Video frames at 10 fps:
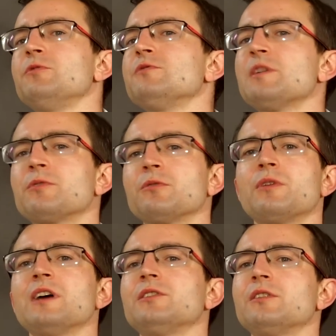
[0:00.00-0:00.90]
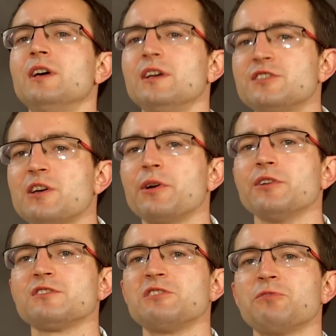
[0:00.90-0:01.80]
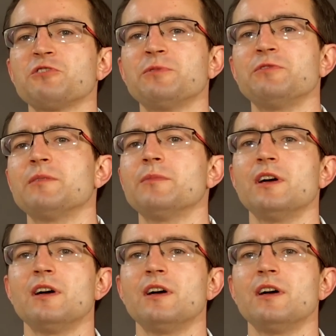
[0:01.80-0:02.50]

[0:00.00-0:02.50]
uzna prokurator działający pod wpływem